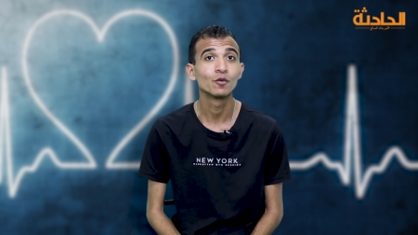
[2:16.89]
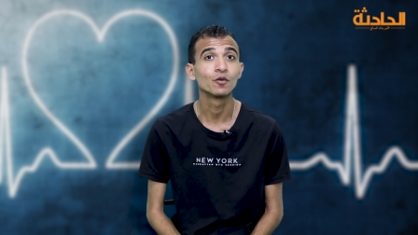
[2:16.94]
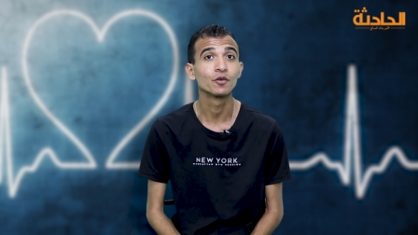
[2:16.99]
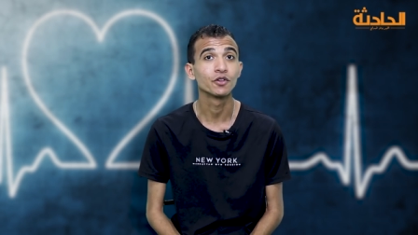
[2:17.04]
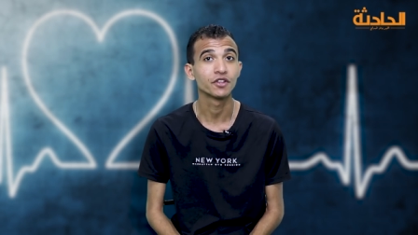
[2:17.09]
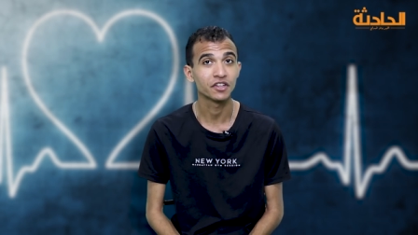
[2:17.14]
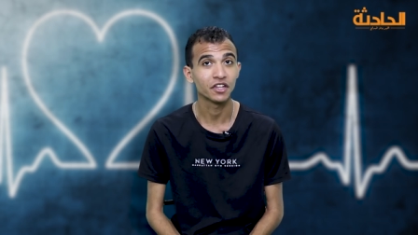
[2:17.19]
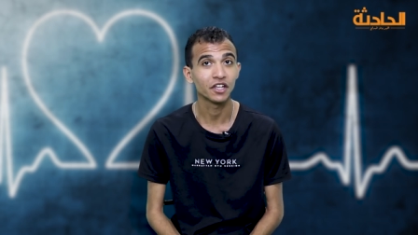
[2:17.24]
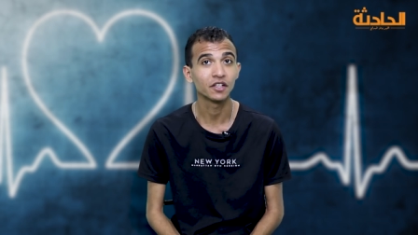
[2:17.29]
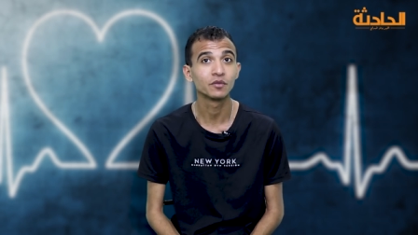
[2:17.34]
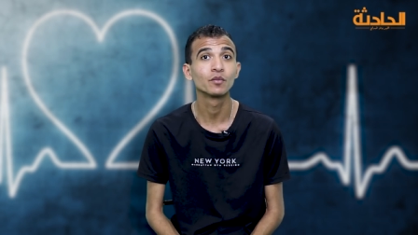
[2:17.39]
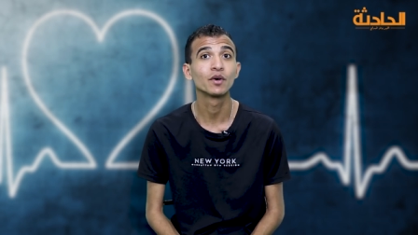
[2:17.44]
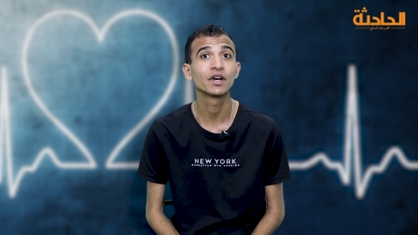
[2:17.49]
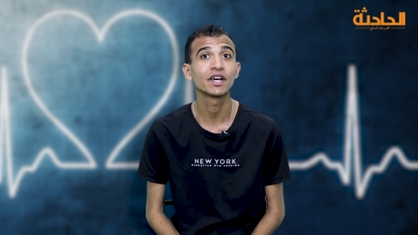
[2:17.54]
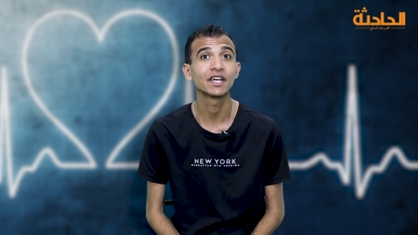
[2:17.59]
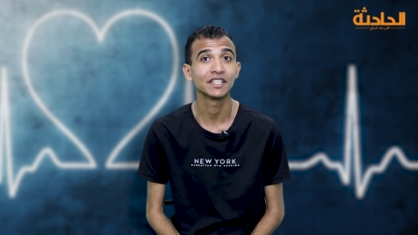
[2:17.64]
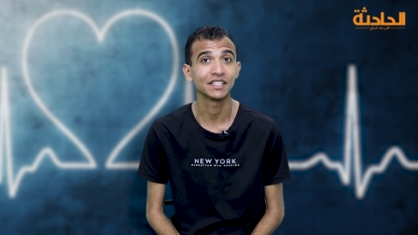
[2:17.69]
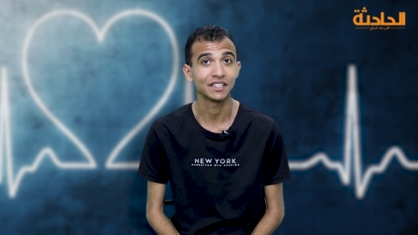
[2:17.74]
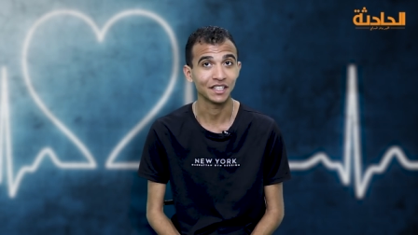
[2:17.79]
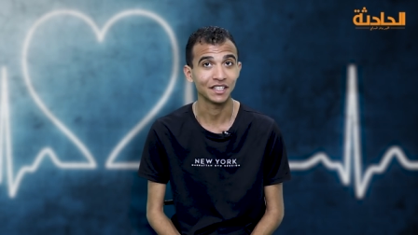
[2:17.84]
والصدمه
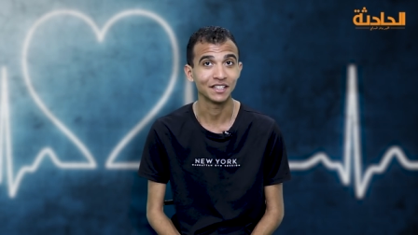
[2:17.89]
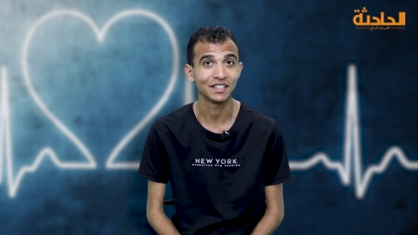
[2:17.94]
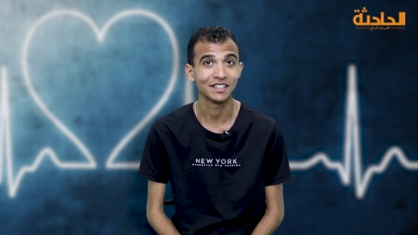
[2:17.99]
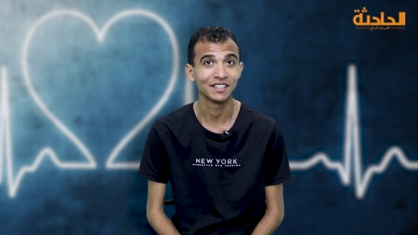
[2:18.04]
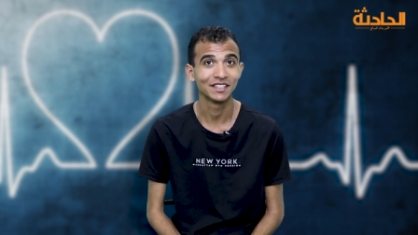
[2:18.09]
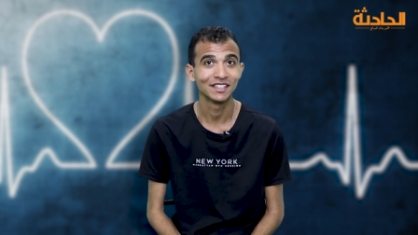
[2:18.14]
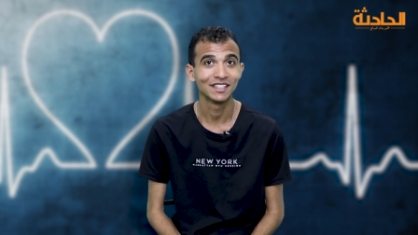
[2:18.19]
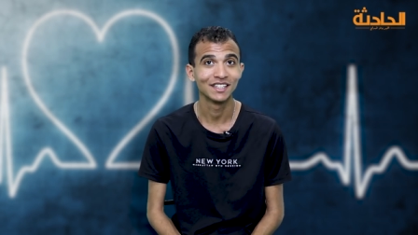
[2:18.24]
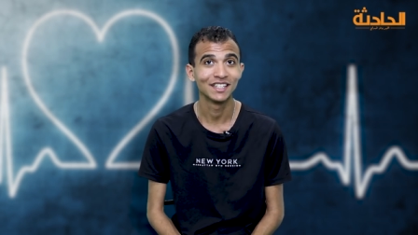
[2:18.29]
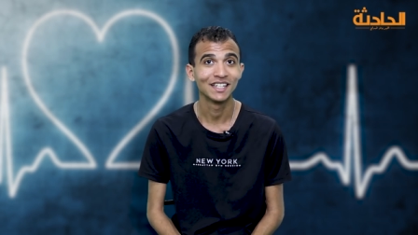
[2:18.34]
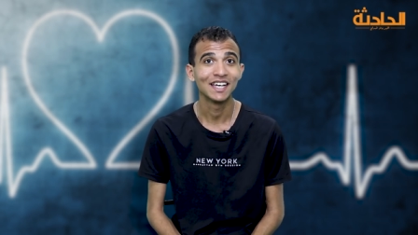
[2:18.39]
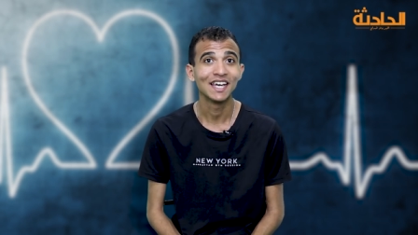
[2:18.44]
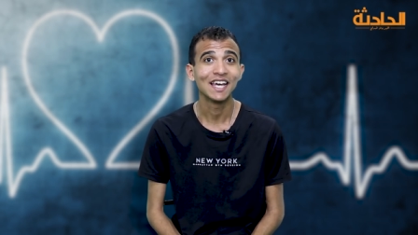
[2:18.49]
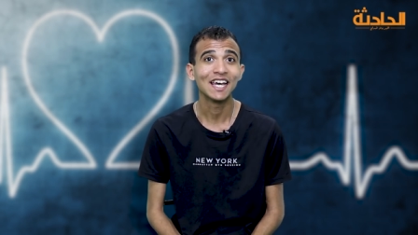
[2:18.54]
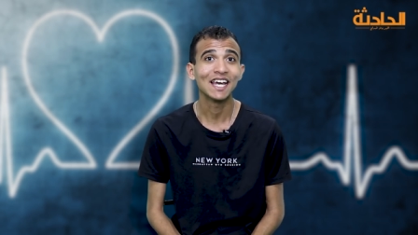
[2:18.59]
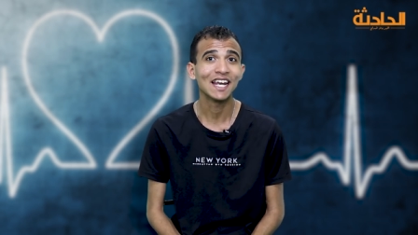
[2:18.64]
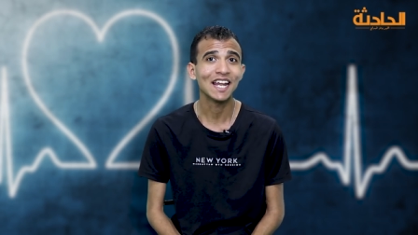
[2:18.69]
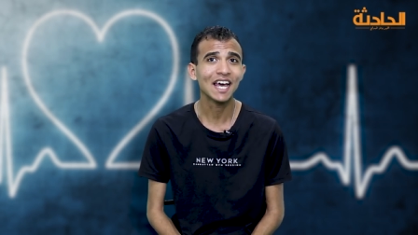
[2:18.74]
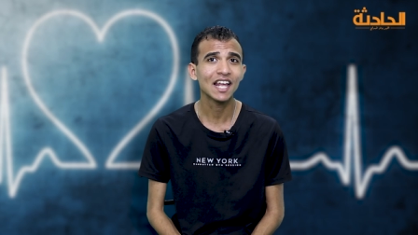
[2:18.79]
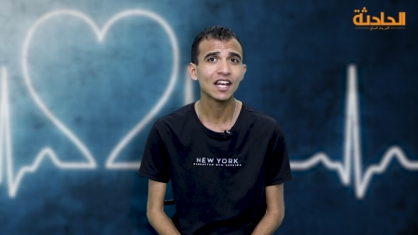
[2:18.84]
كانت هنا
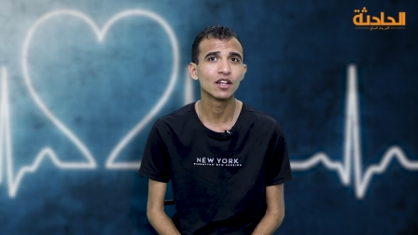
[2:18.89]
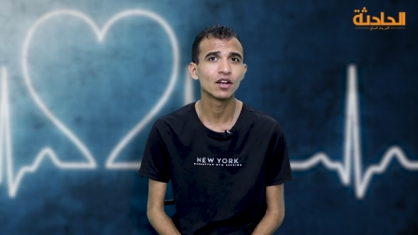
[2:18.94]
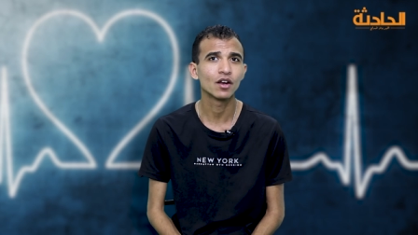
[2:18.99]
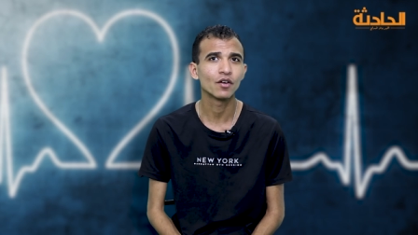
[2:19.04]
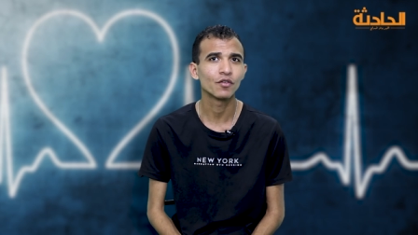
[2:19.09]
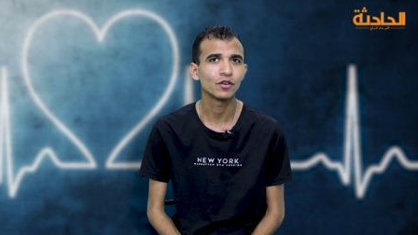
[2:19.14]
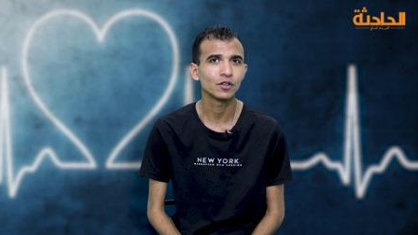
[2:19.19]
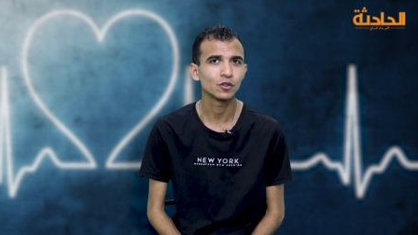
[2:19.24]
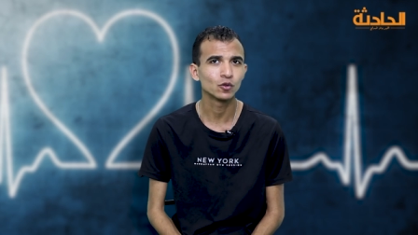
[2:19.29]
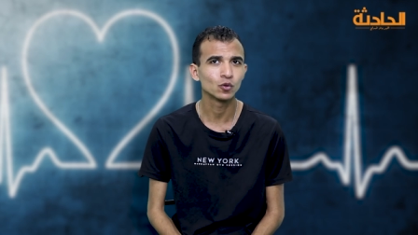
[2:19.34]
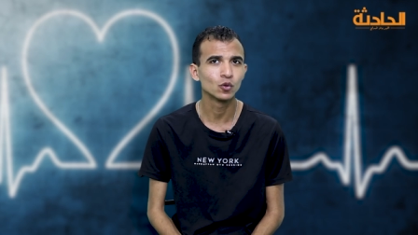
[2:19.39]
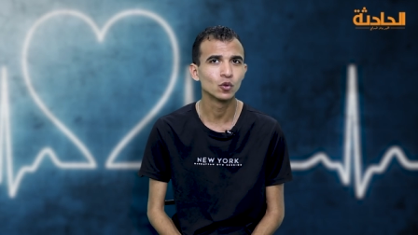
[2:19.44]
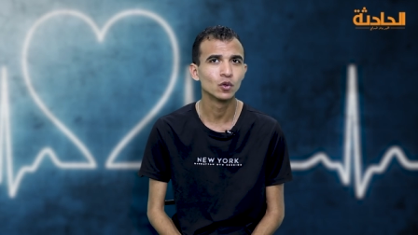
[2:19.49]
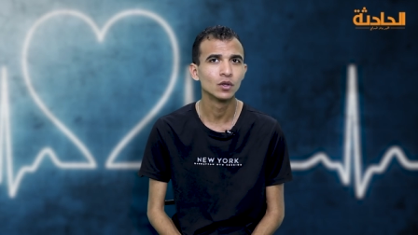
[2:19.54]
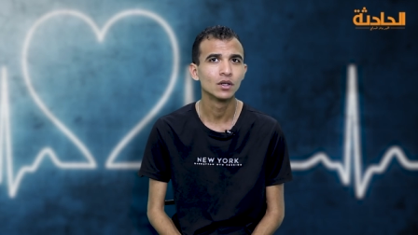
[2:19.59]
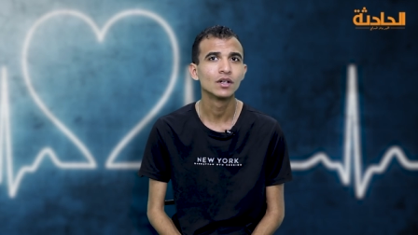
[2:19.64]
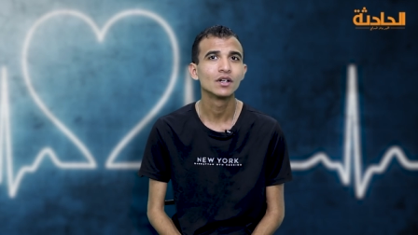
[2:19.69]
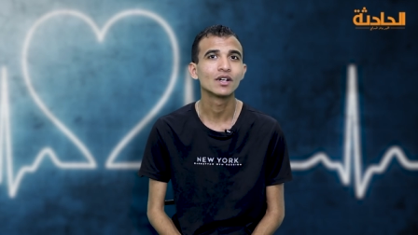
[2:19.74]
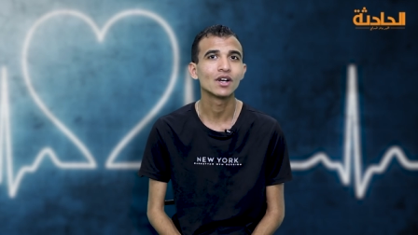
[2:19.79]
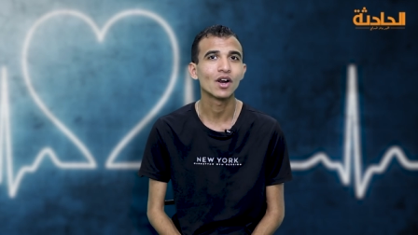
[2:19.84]
الاهل رفضوه
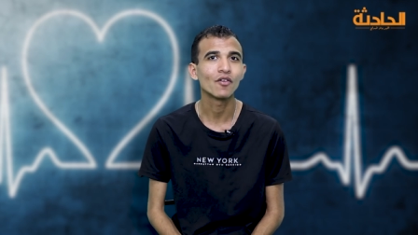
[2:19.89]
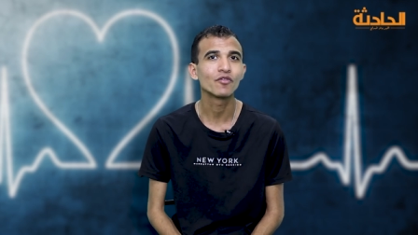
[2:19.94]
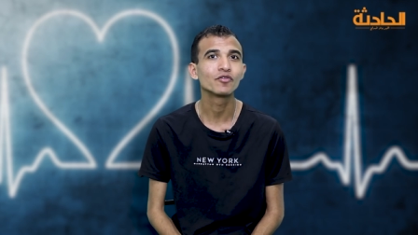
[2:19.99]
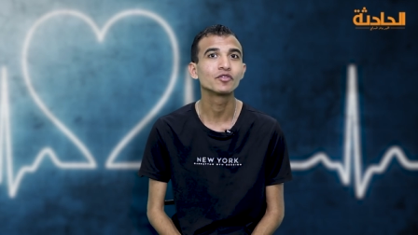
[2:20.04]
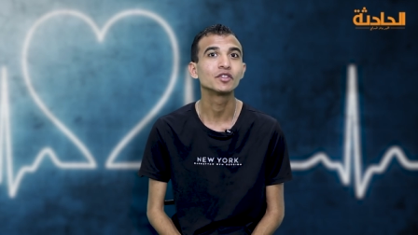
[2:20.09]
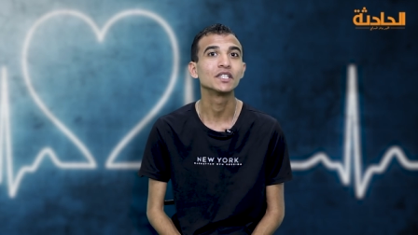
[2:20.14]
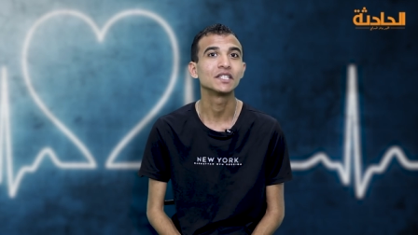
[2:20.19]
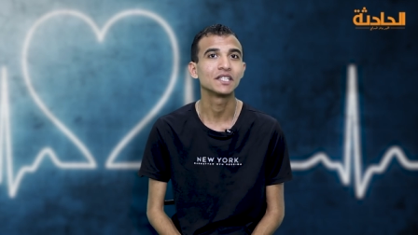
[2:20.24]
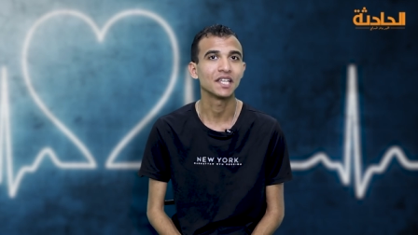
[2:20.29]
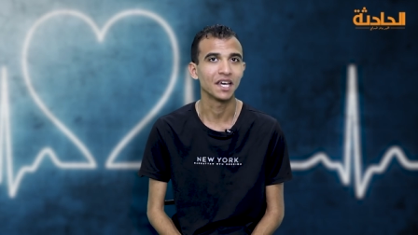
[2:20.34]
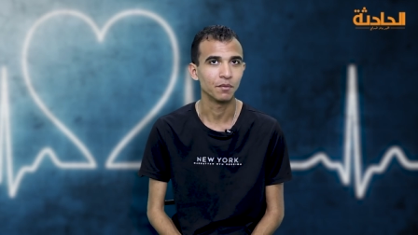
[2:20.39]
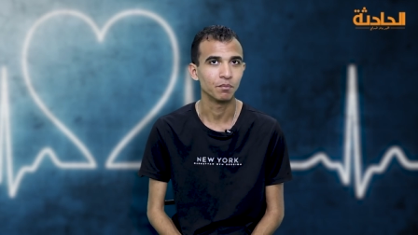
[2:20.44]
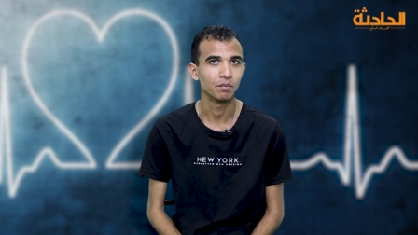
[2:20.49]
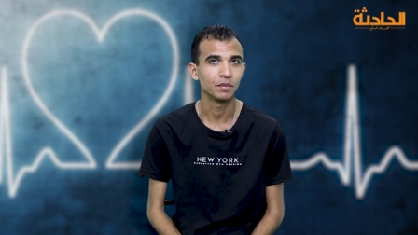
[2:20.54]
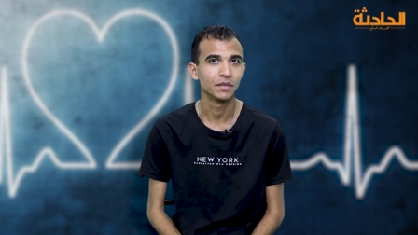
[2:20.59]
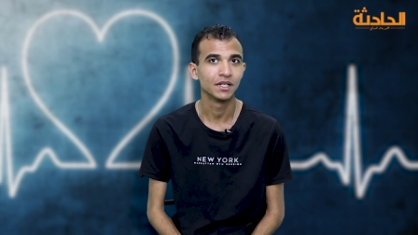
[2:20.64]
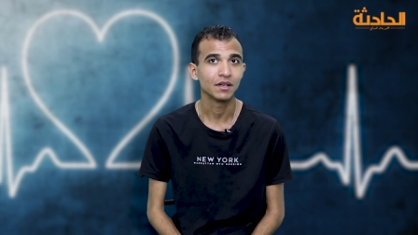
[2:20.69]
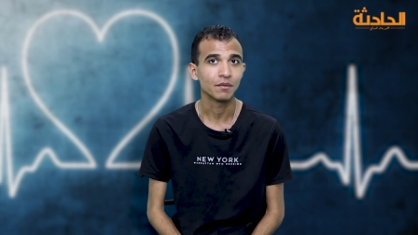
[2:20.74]
رفض تاني